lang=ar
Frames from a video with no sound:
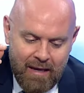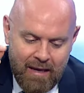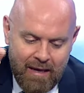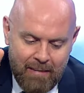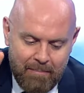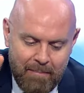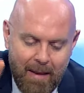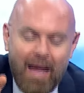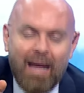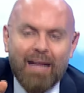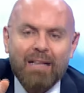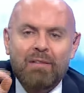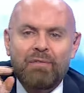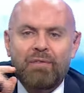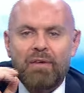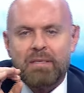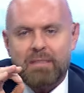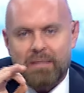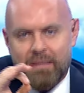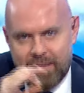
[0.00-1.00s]
وبعد
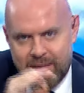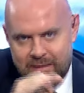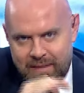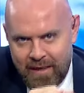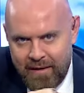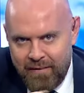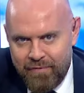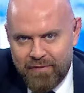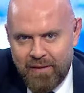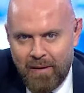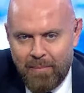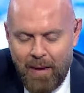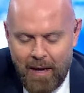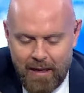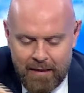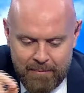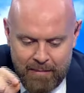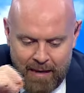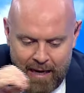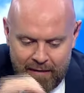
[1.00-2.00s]
فصل الصيف
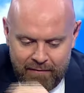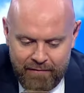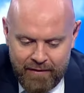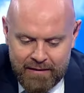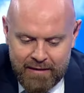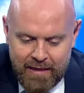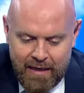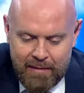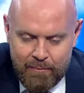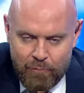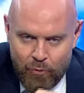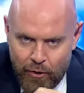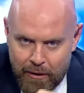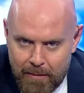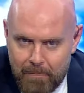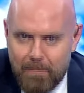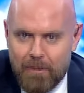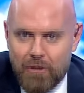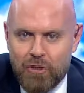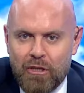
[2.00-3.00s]
طبعا بهالفتره
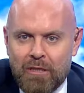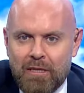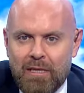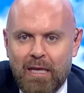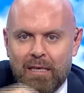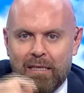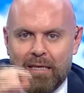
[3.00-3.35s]
المهمه جدا